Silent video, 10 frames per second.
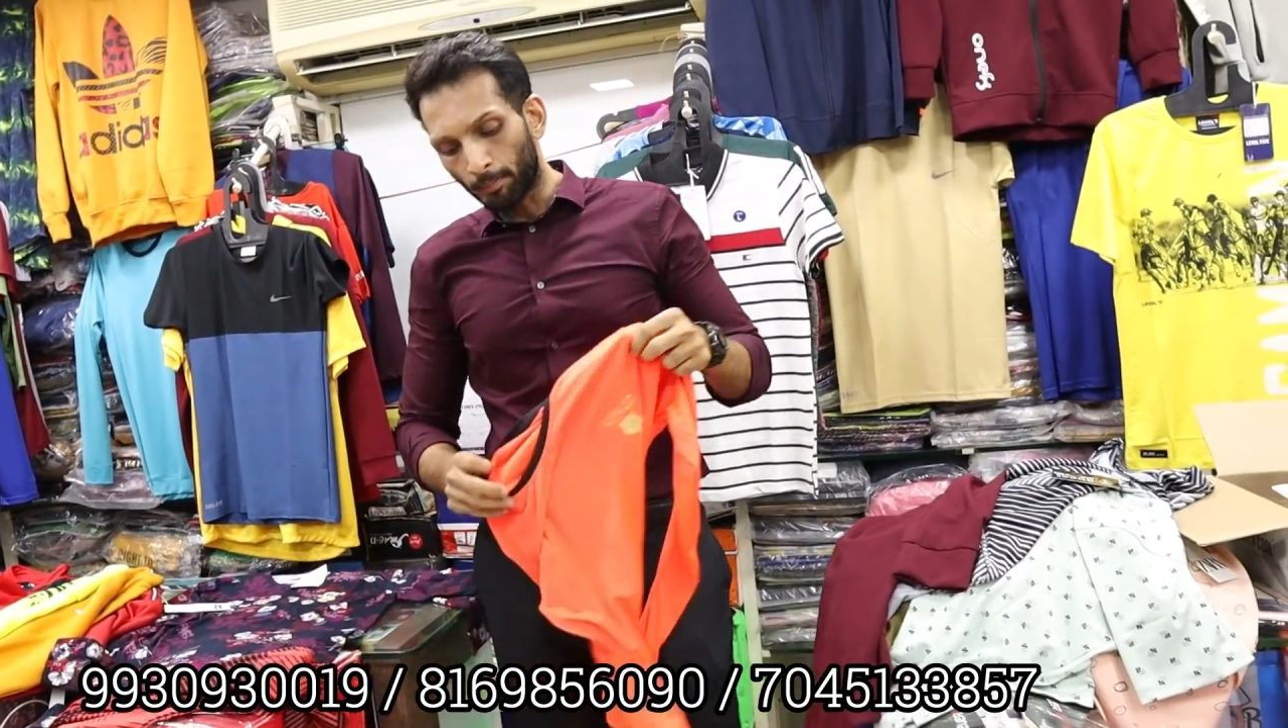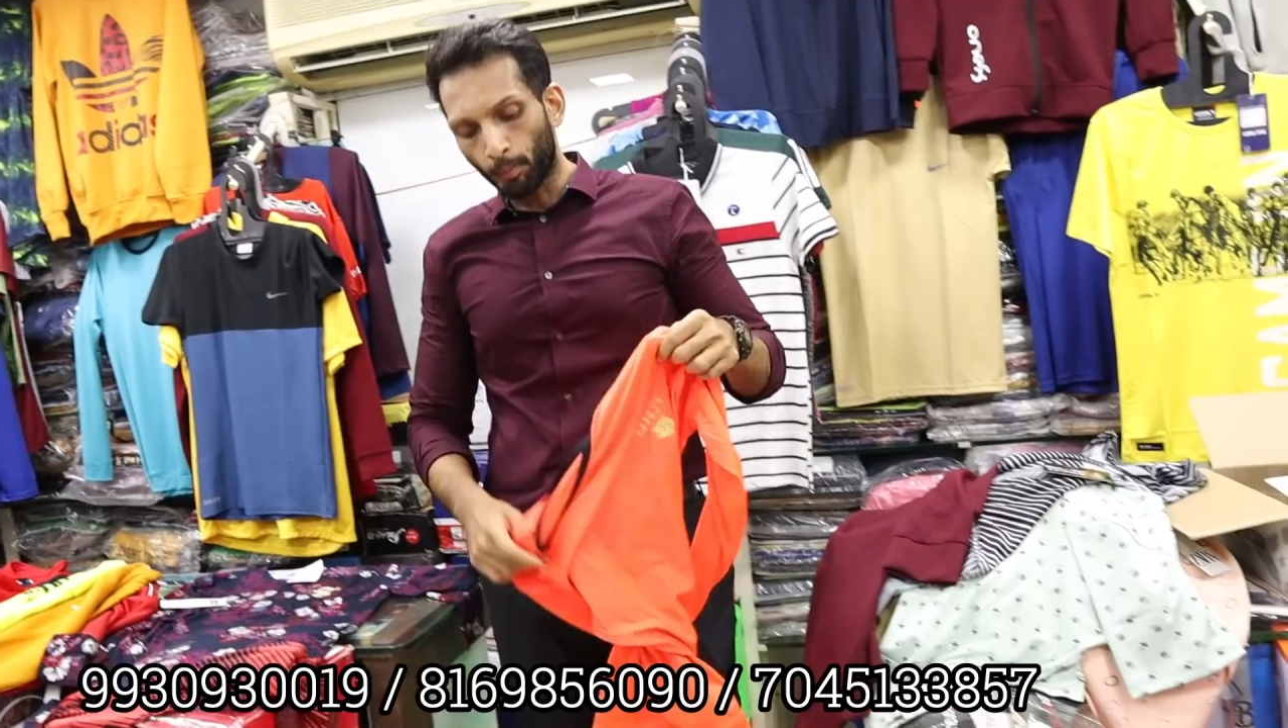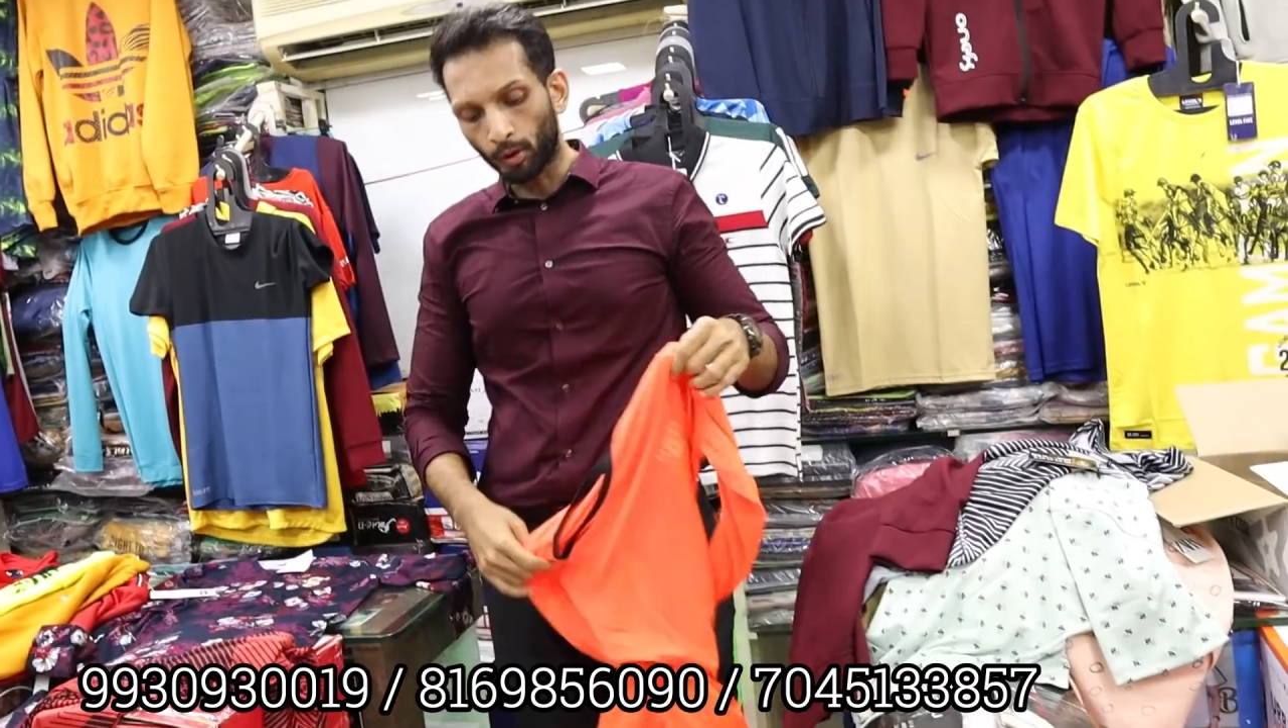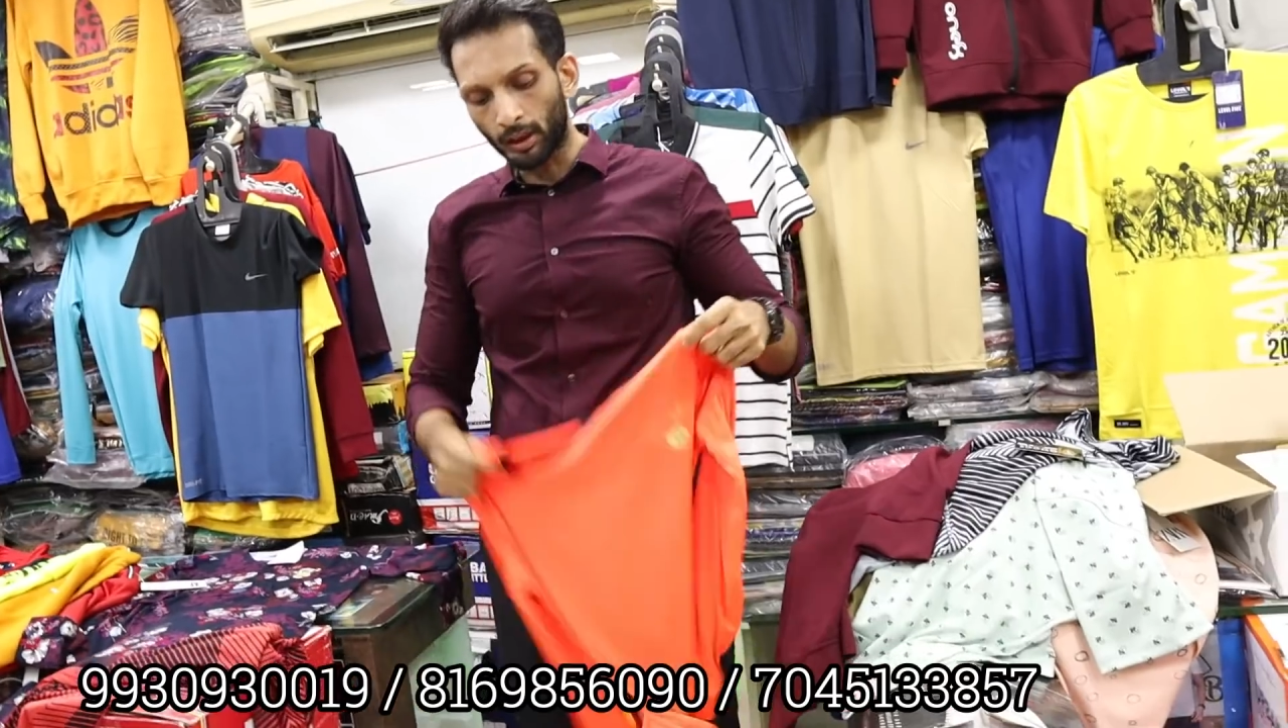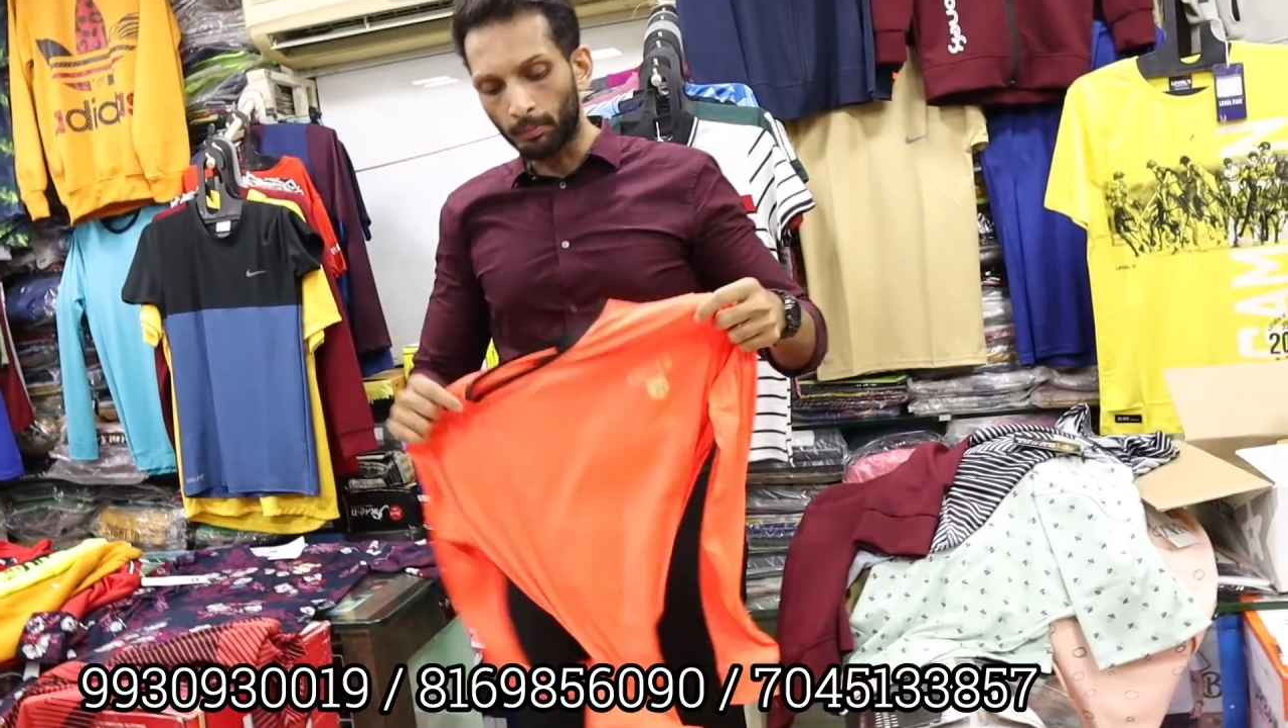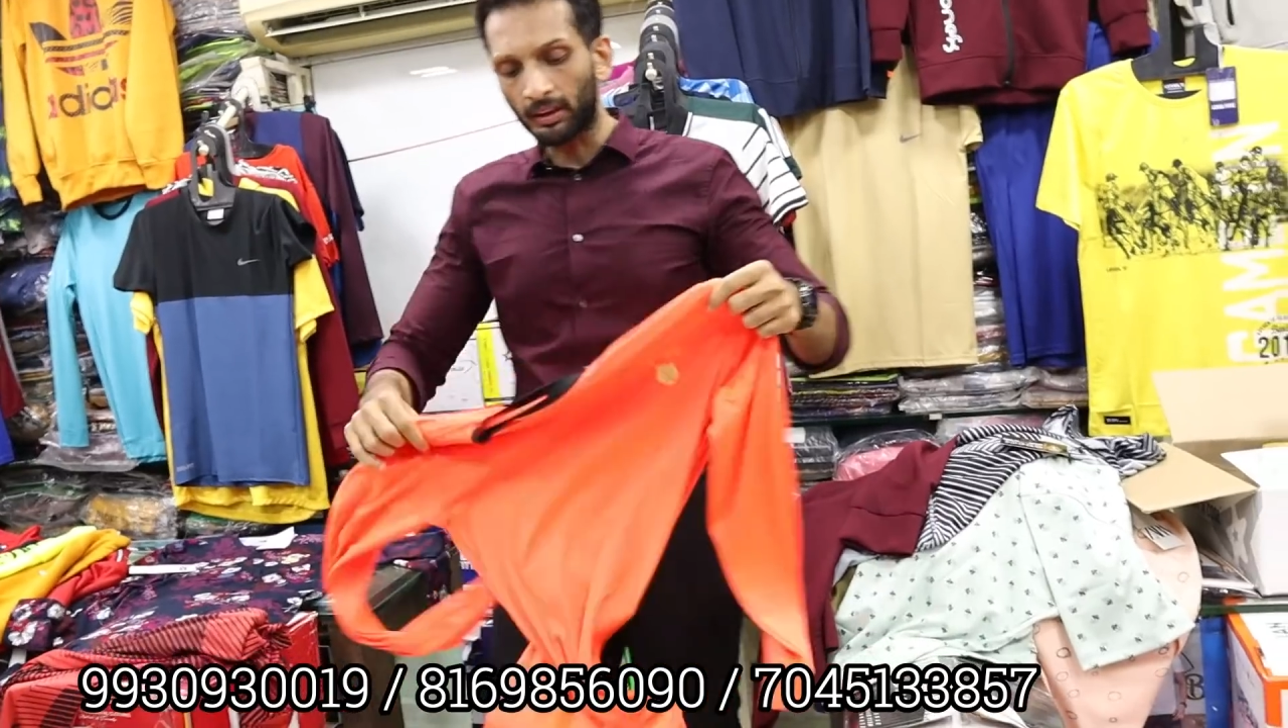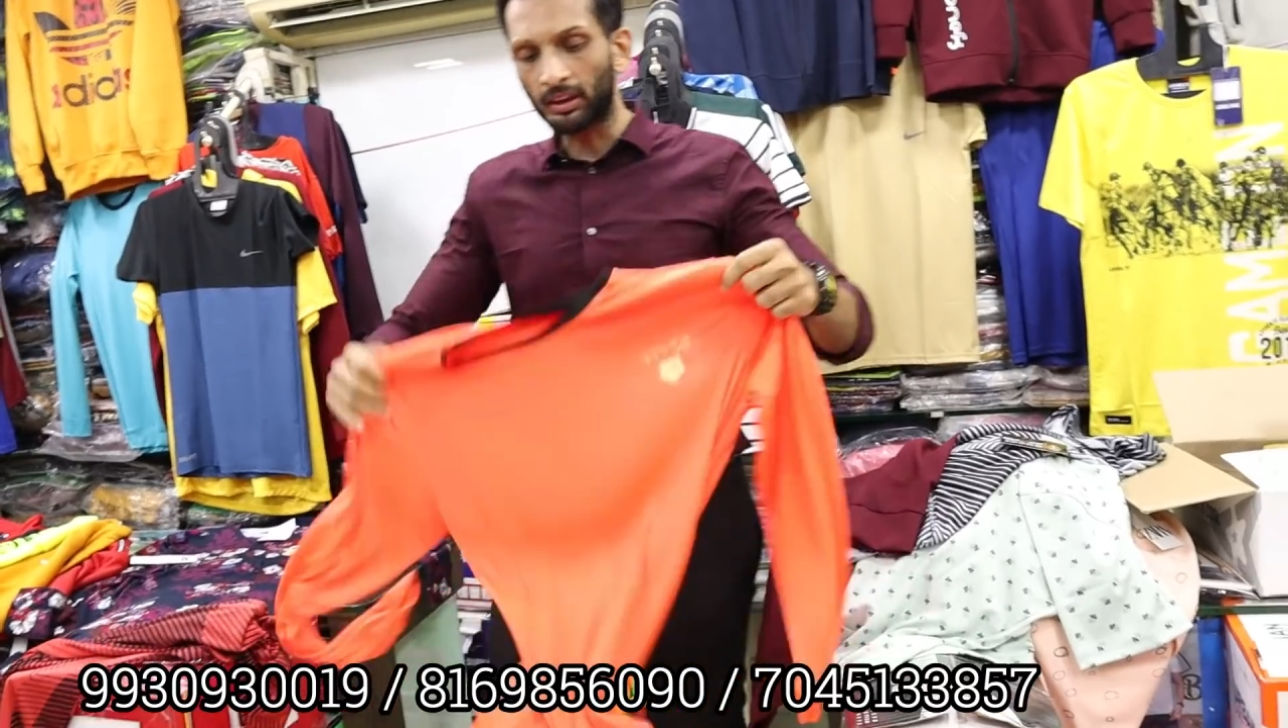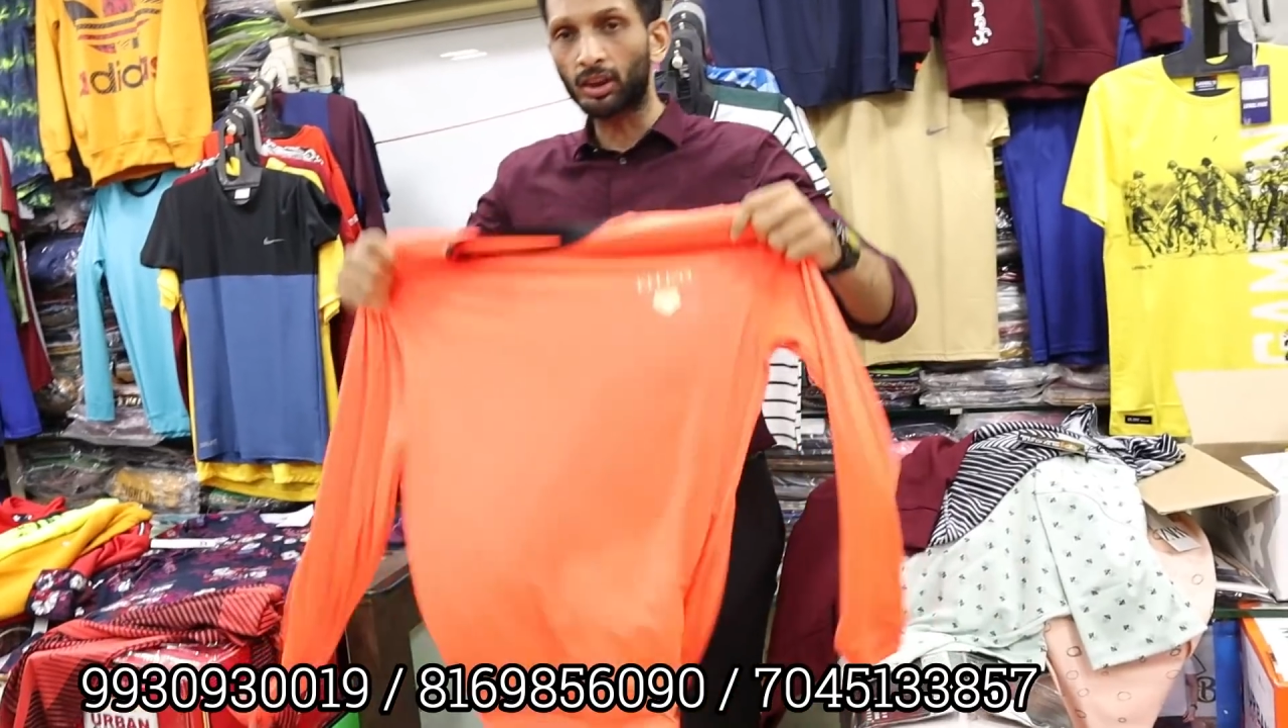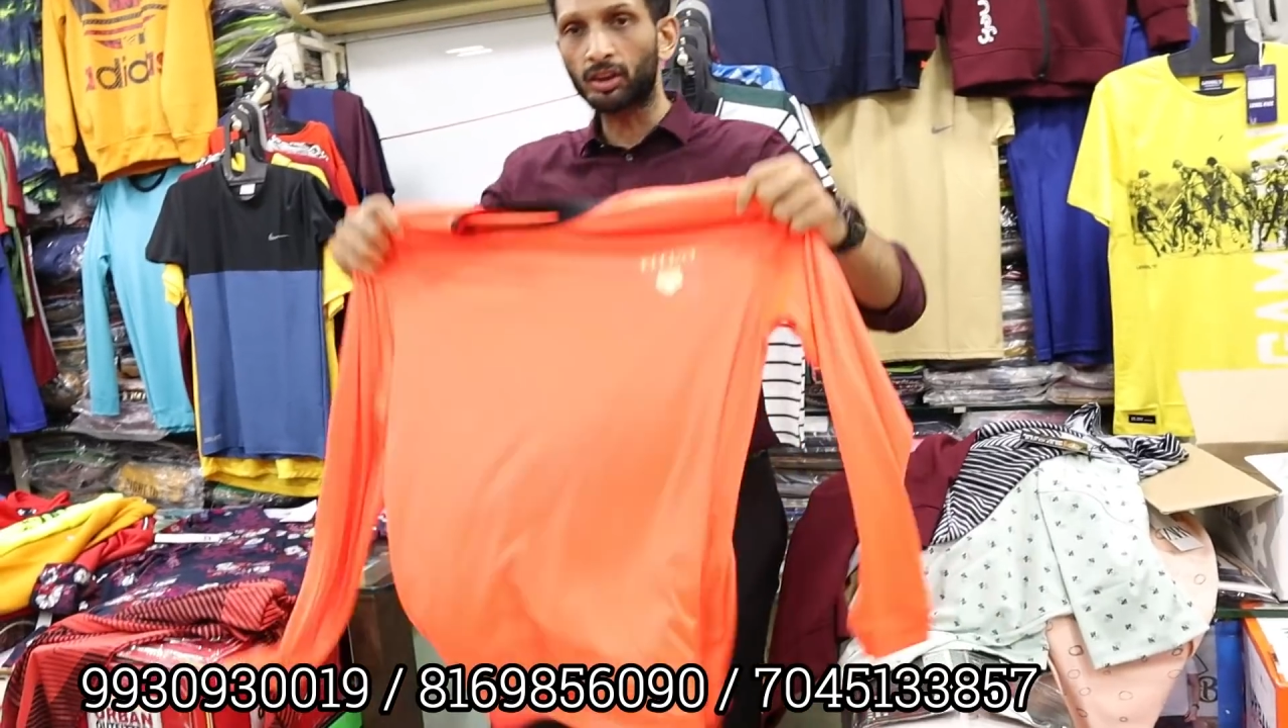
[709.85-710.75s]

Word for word: इम्पोर्टेड में टी